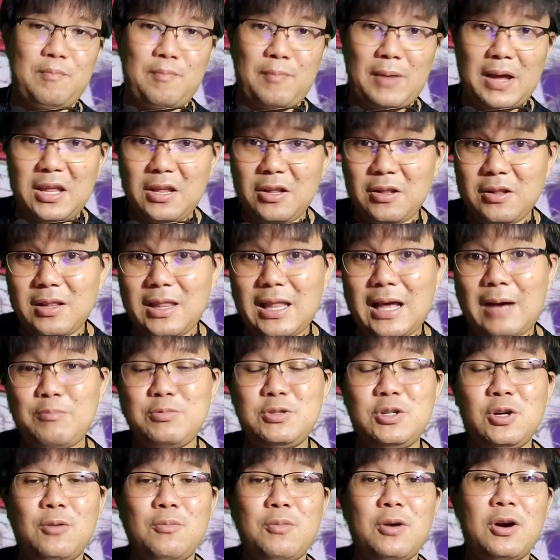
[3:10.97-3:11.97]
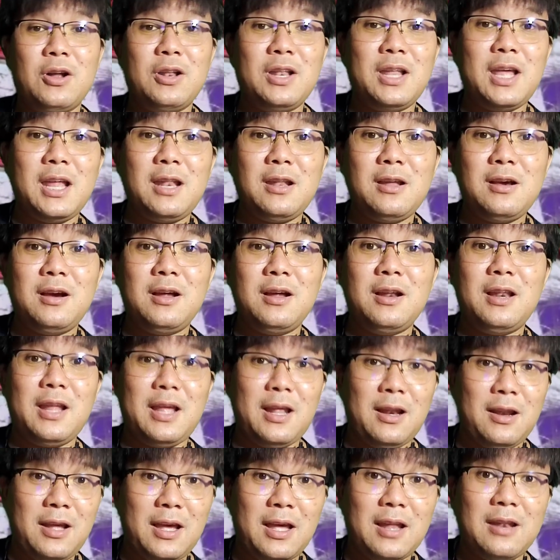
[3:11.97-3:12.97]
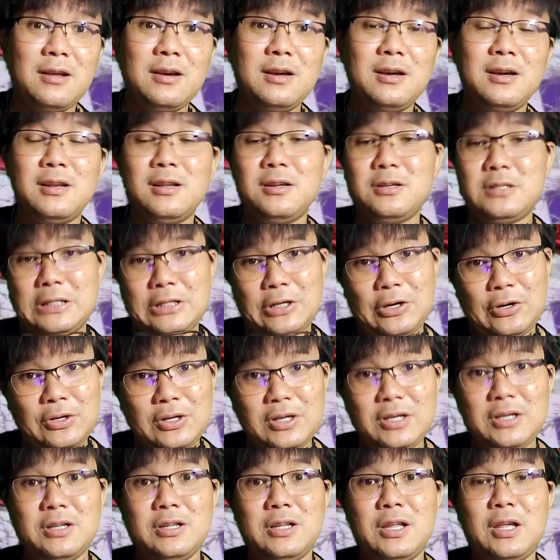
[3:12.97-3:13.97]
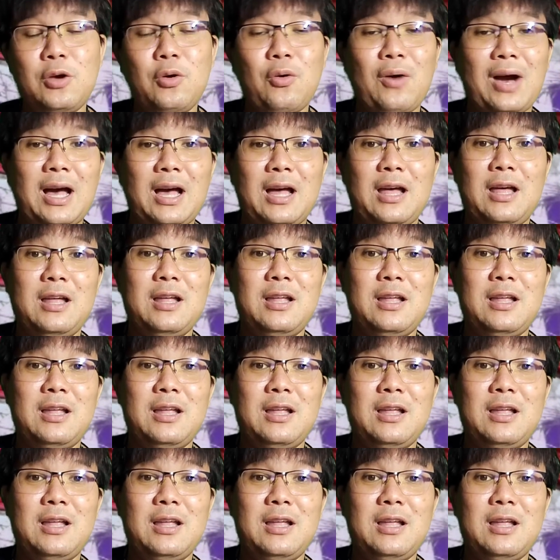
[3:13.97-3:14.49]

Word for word: ไปรับชมคอนเทนต์อื่นเหรียญอื่นหรือช่องอื่นดีกว่า